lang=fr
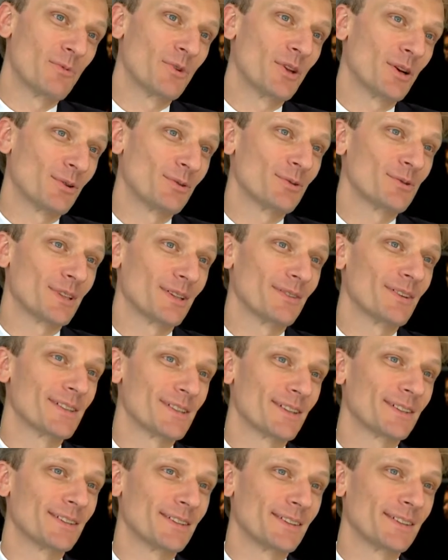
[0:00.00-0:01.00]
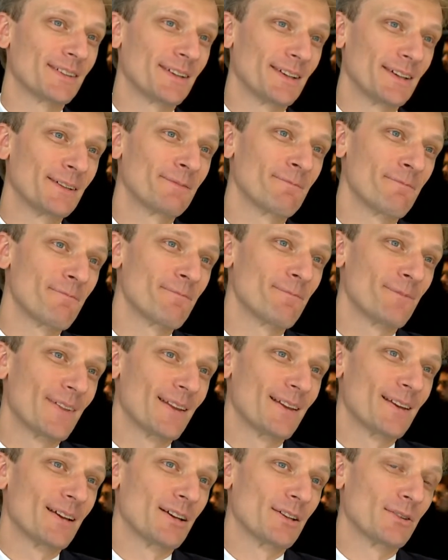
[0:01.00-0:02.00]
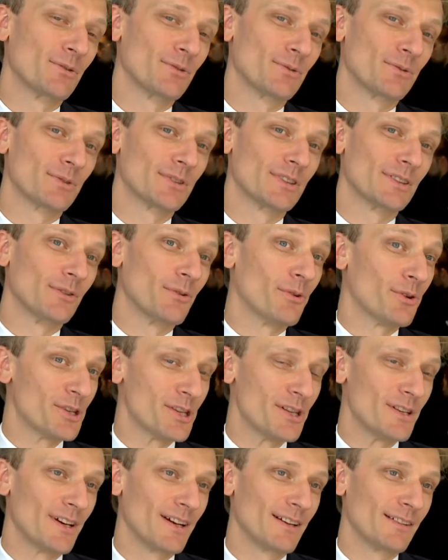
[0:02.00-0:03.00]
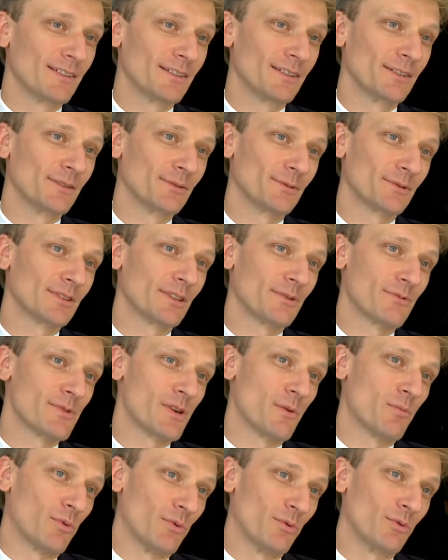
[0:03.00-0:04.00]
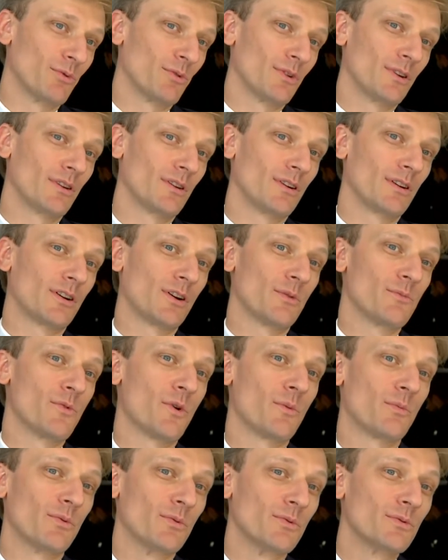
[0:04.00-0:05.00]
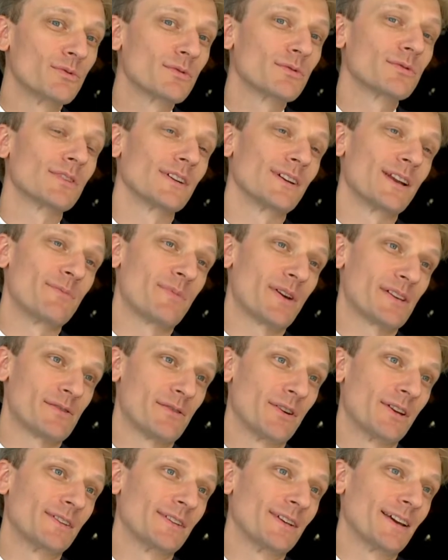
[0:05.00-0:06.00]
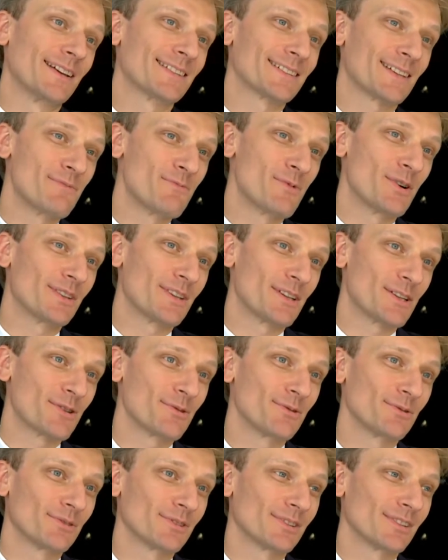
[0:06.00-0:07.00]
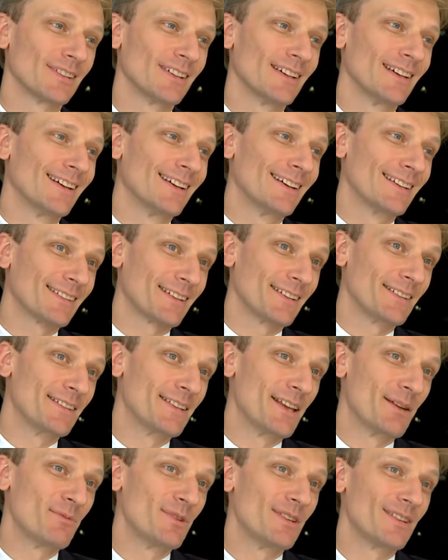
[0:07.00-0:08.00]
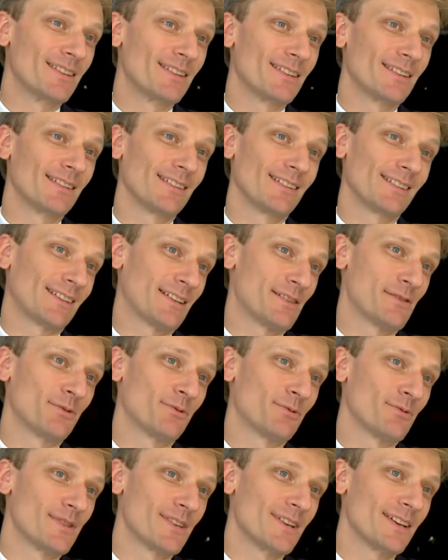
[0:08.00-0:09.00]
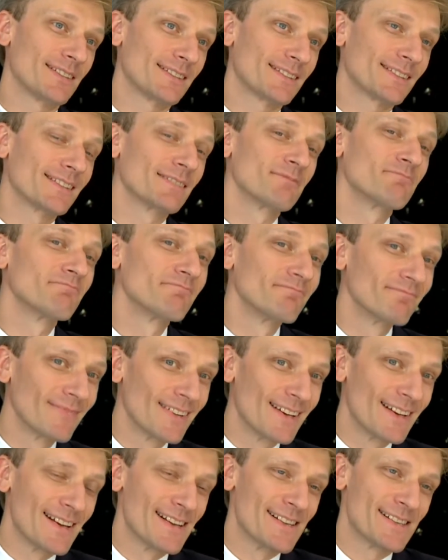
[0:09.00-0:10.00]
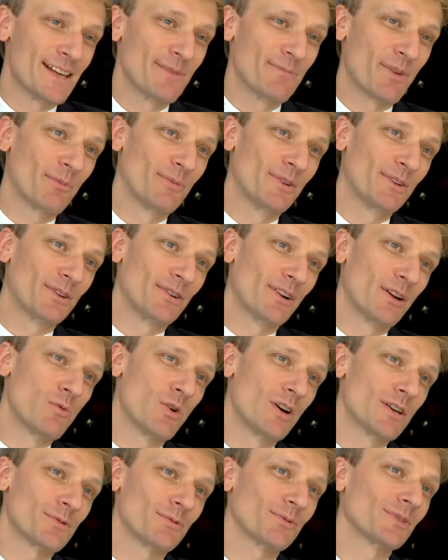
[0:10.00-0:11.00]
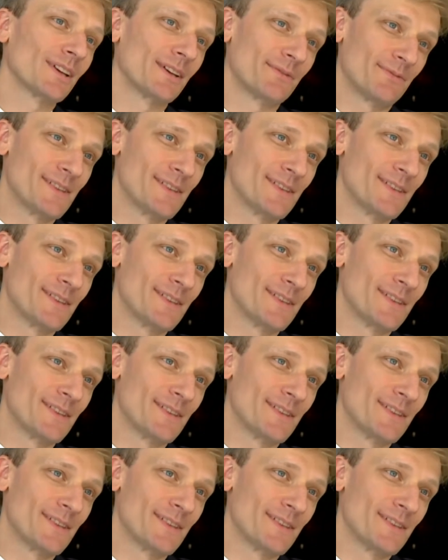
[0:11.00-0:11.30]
à Monaco, ça avait un certain intérêt. Donc c'était original, euh, donc ça nous a plu. Et comme en plus, elle a une personnalité extrêmement attachante, très dynamique et très enthousiaste, ça a permis une collaboration très